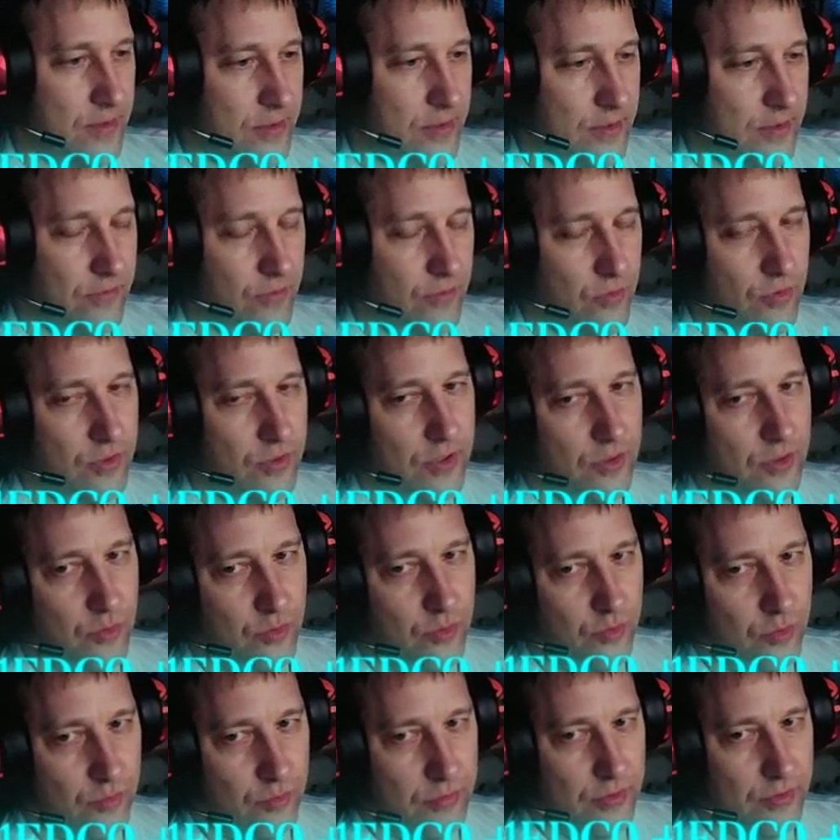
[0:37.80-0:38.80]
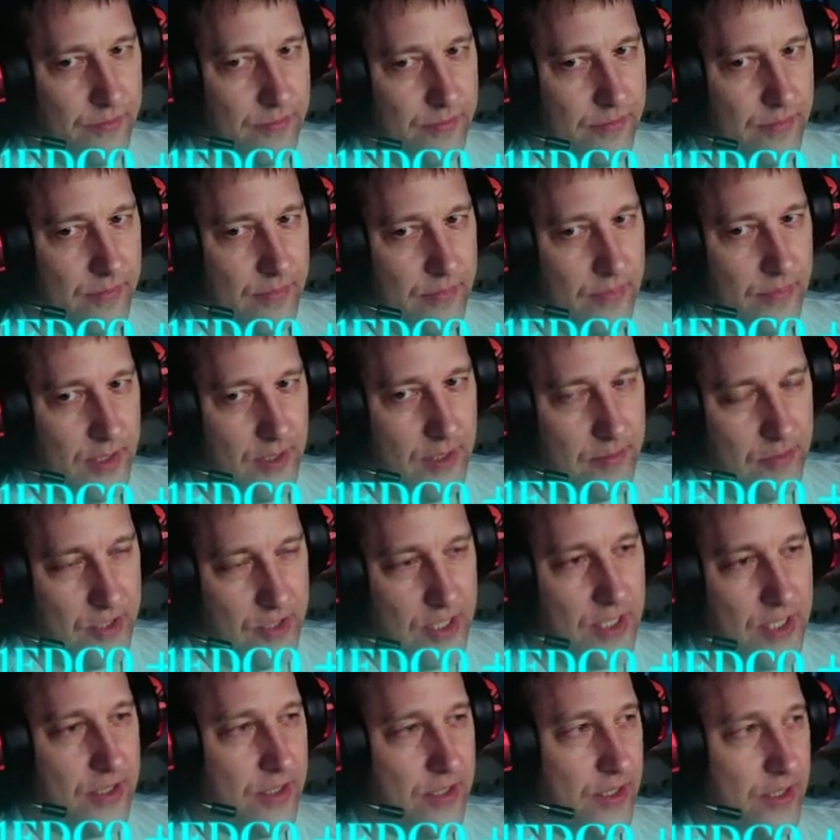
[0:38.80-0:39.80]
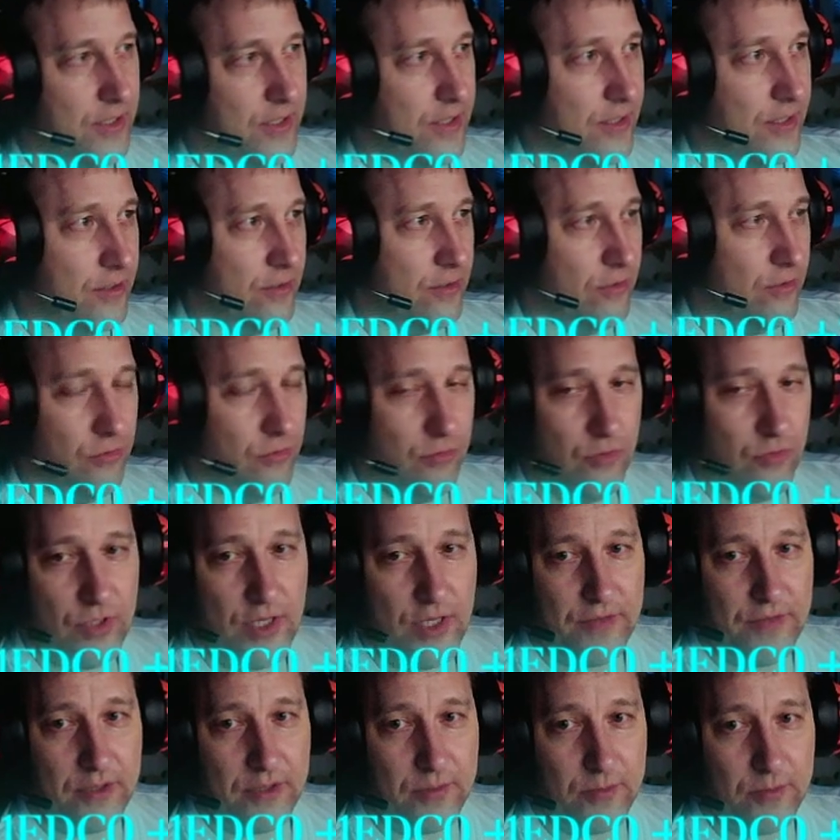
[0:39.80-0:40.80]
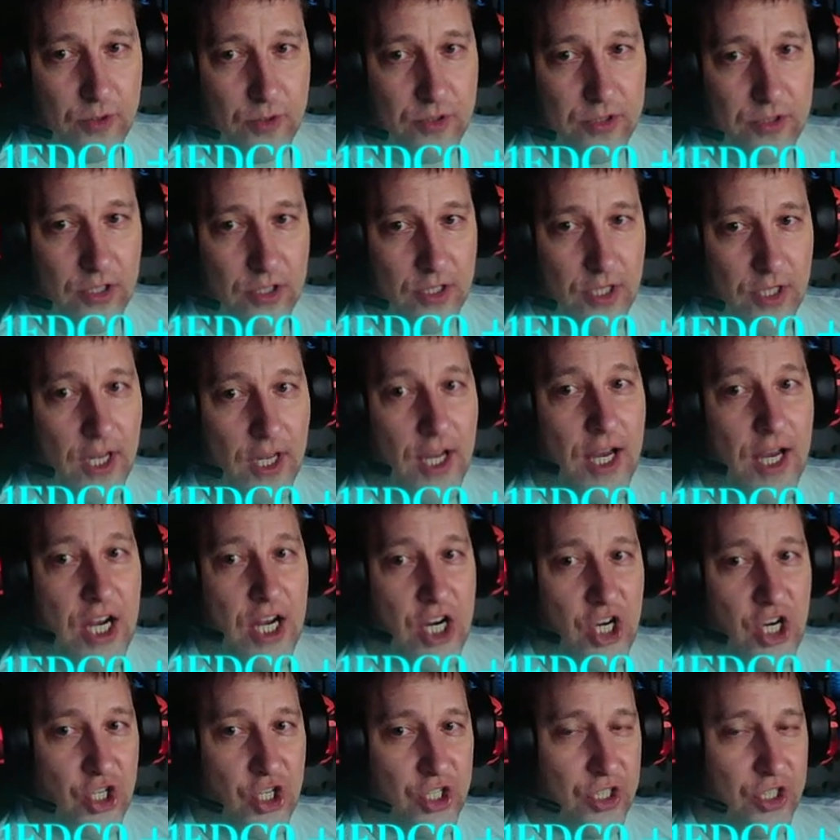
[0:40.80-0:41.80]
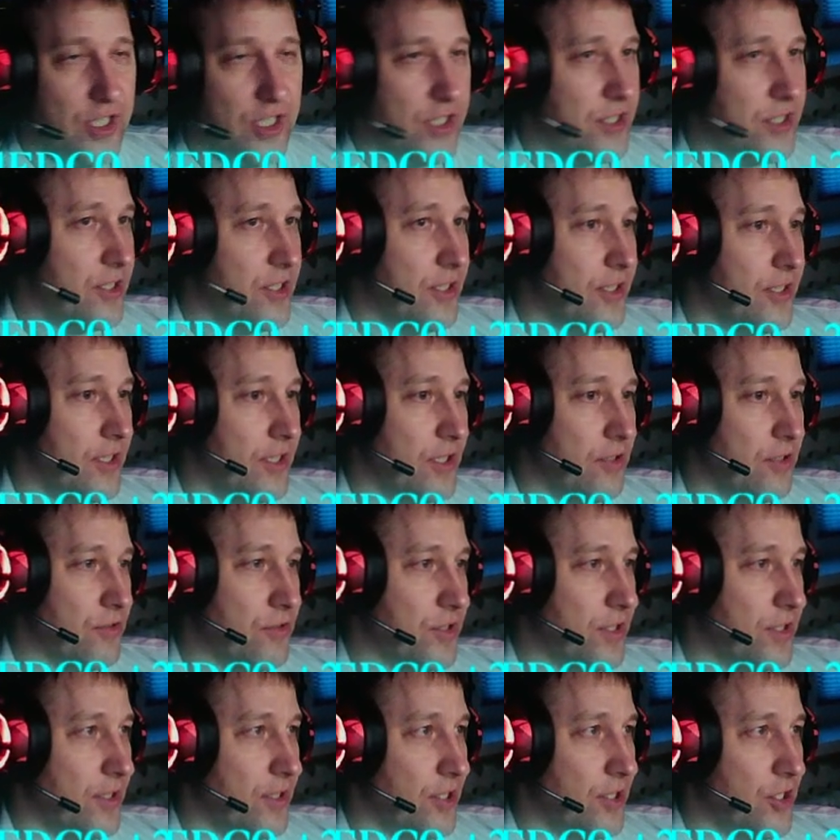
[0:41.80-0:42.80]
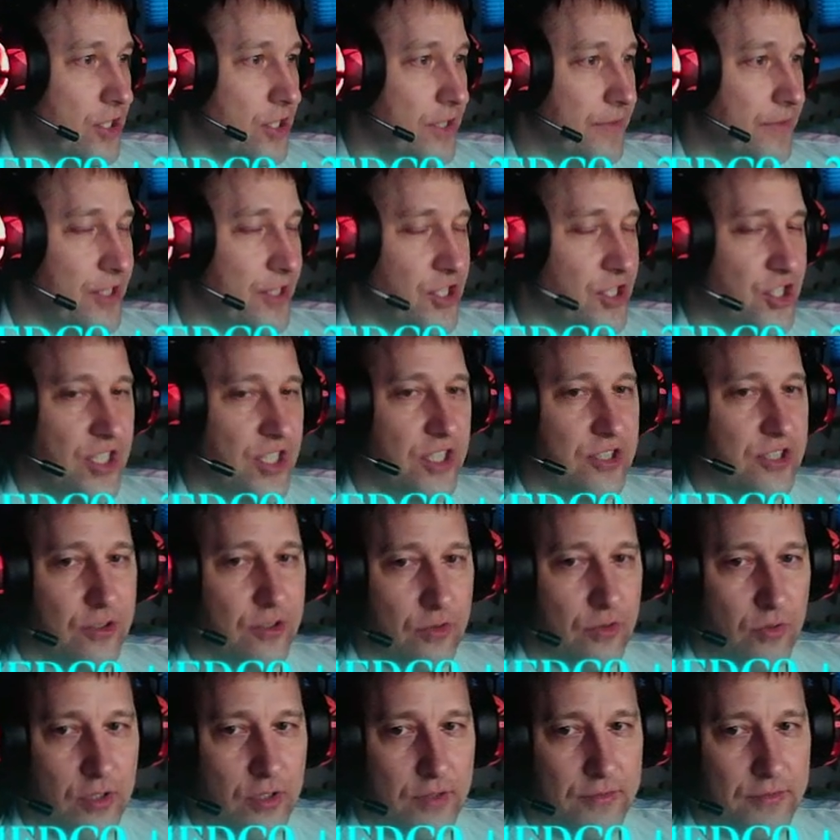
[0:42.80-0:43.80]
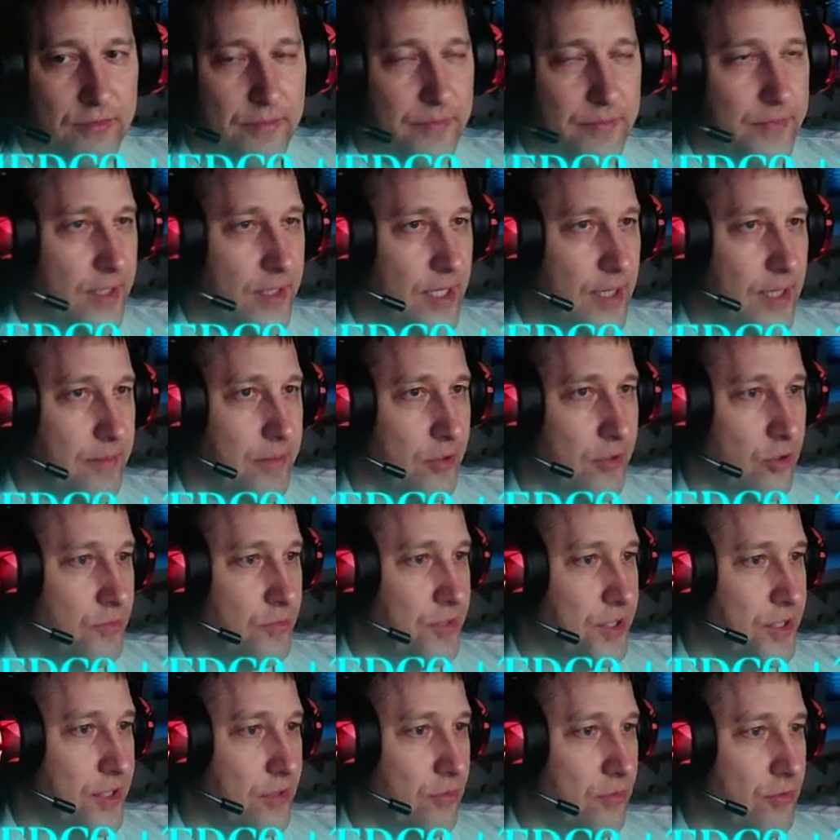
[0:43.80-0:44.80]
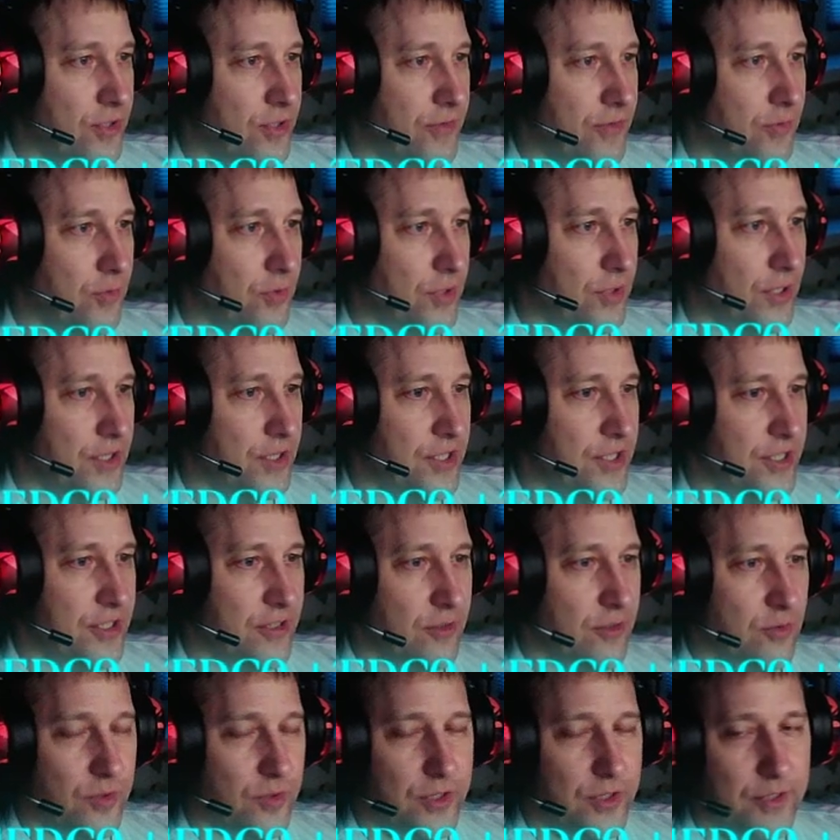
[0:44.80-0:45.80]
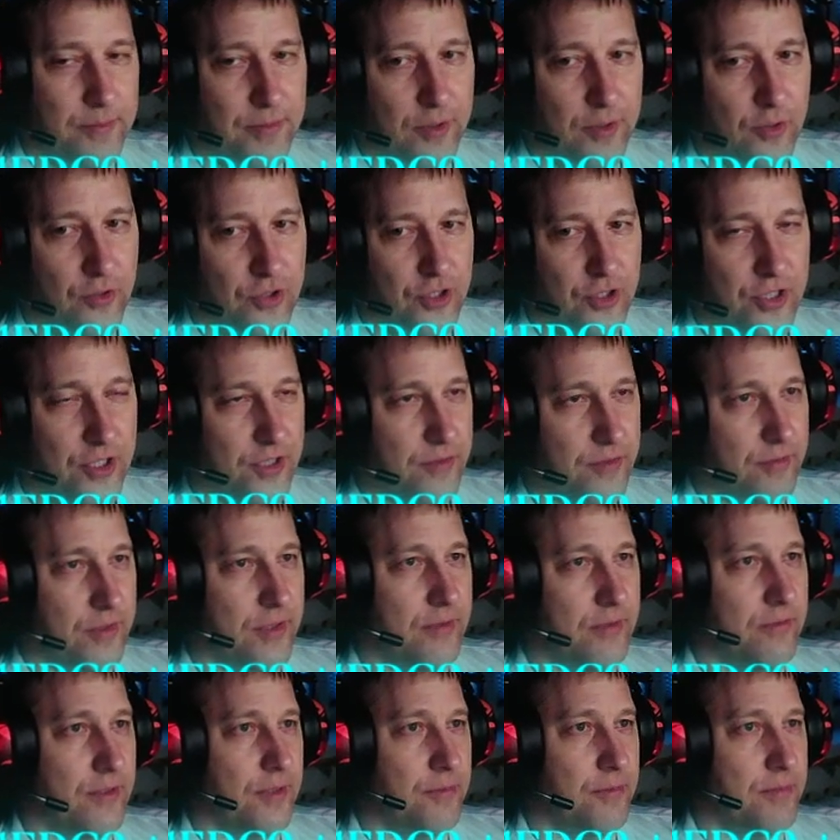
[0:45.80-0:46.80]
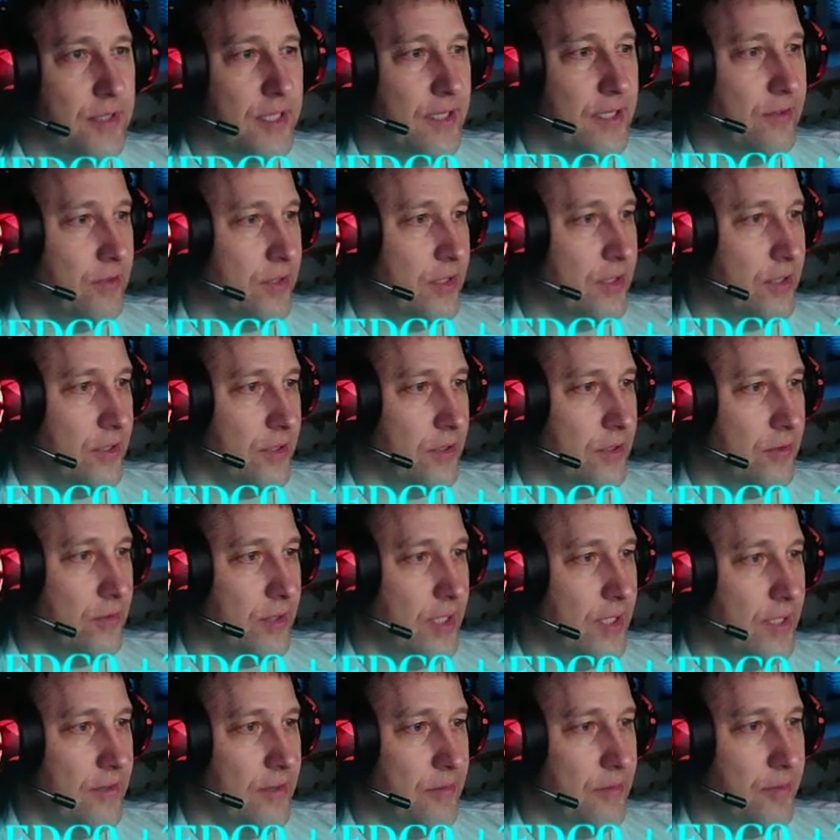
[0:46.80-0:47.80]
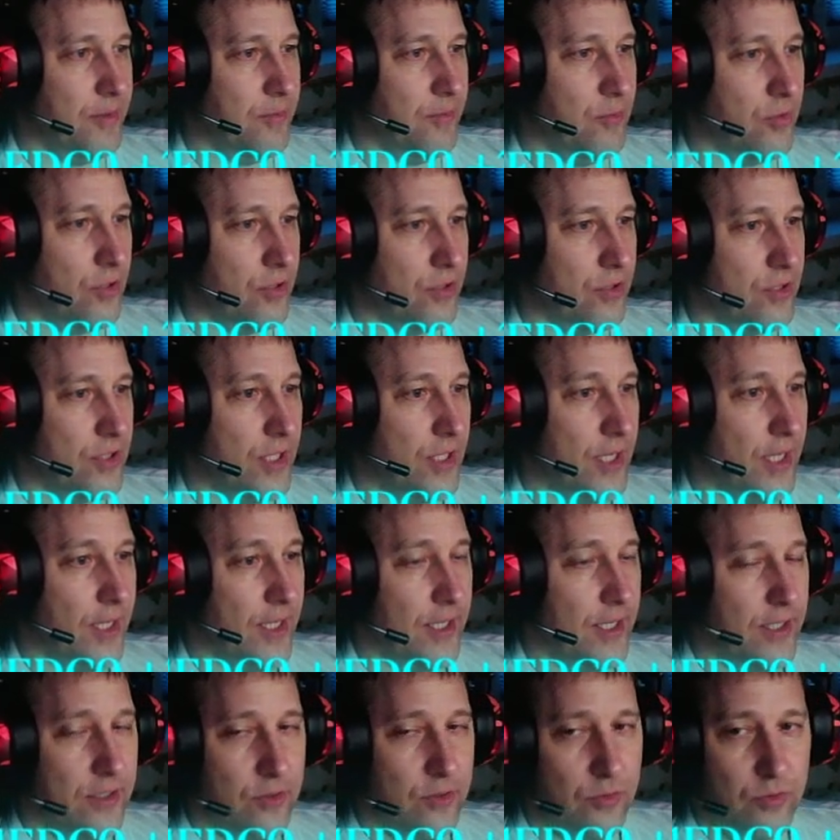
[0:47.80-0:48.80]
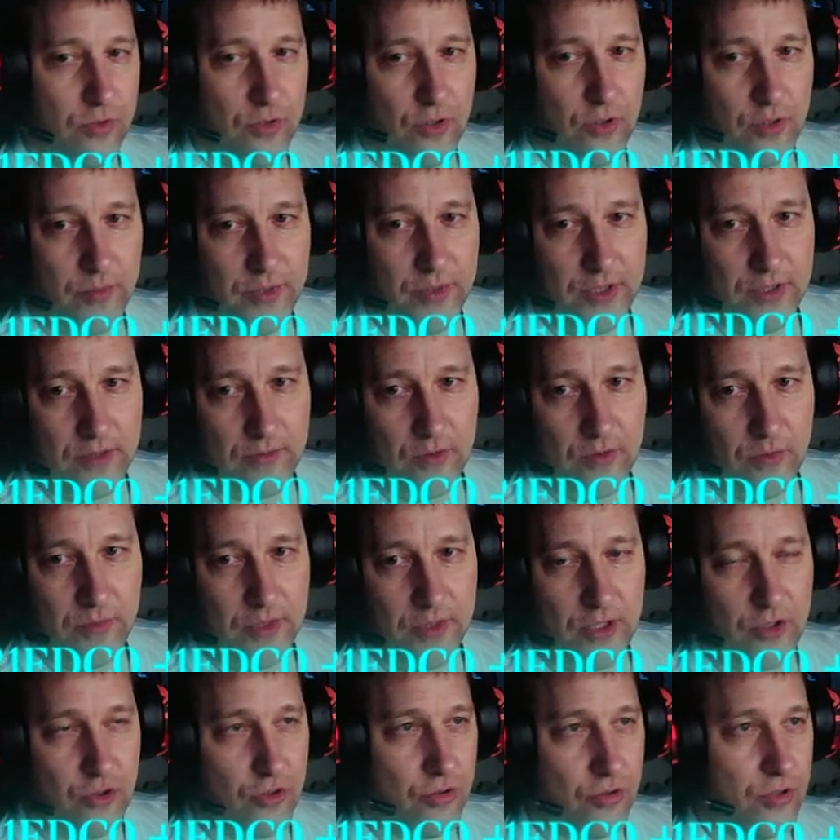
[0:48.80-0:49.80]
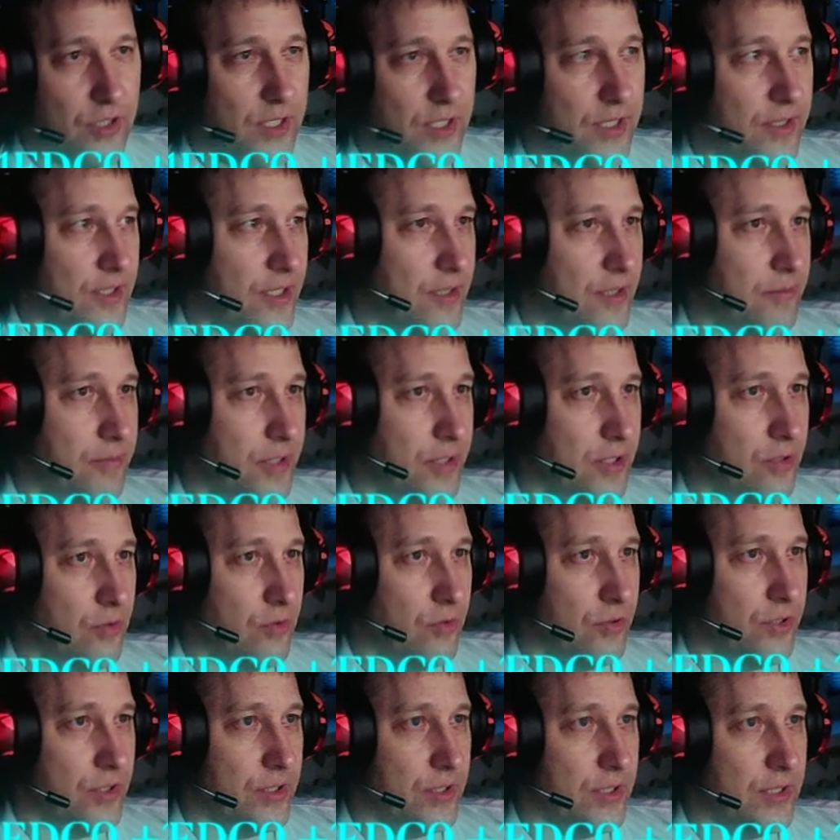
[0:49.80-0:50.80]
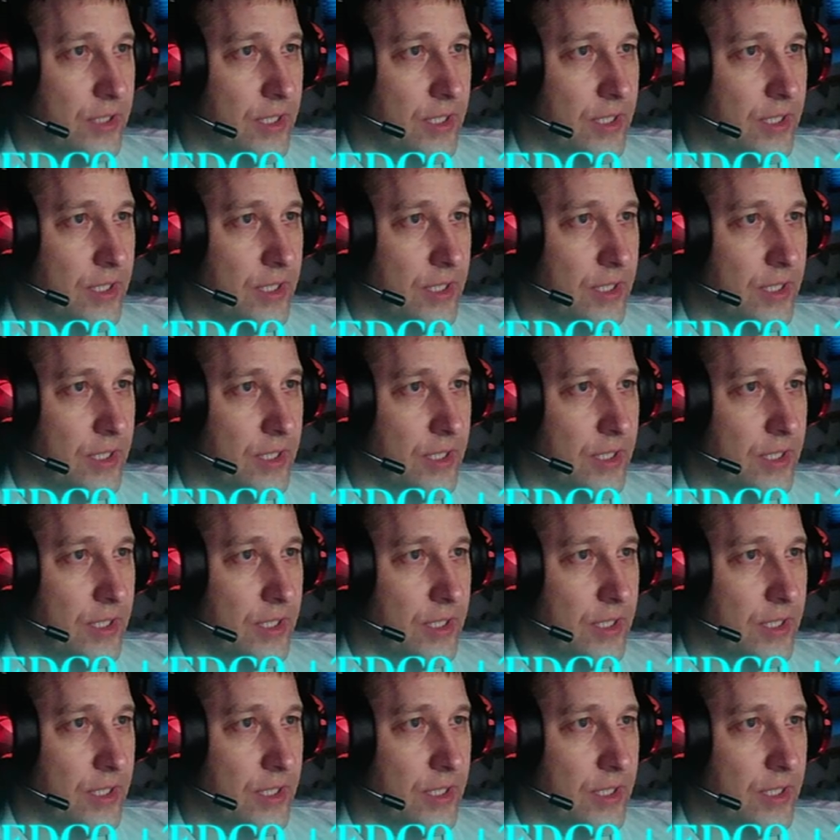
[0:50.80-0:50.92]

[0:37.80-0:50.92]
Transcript: на YouTube. Обязательно открыт. Ну и завтра просто ждать розыгрыша, ждать итогов, а потом скинуть свою трейд-ссылку и получить от, от, от меня вот этот, этот АВП Мордис Ну и кроме этого у меня еще на канале проходит